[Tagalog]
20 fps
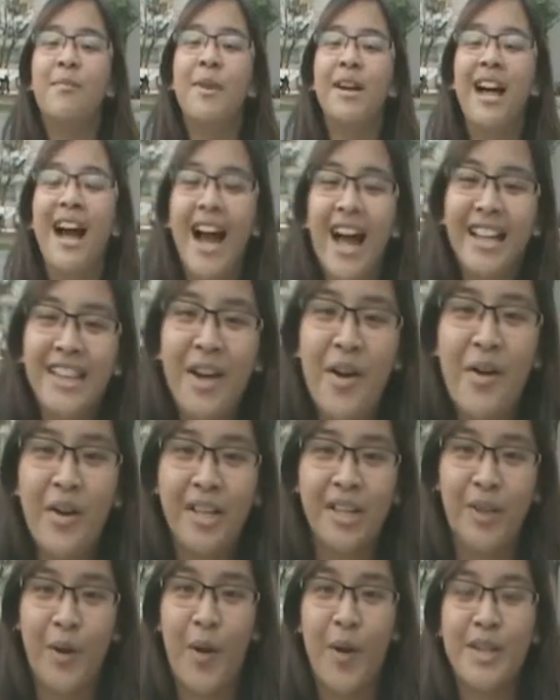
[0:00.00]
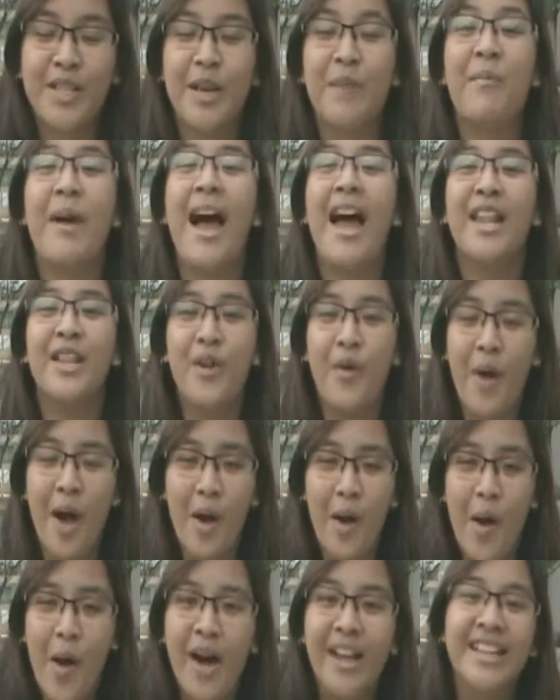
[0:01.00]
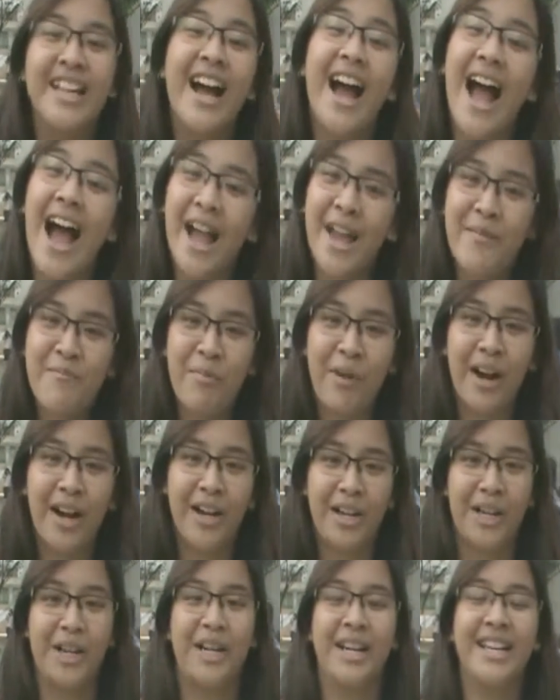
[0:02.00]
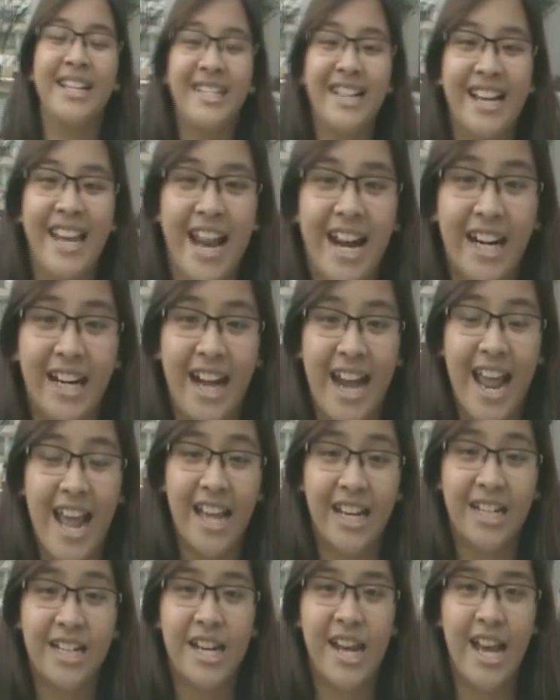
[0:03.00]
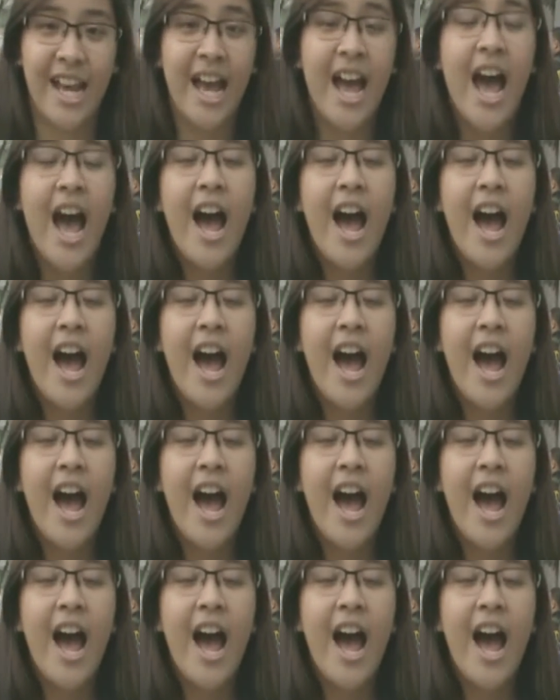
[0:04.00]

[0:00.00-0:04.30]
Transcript: Sa pagkakataong ito, samahan niyo ako at ang aking partner na si Claire Grehencia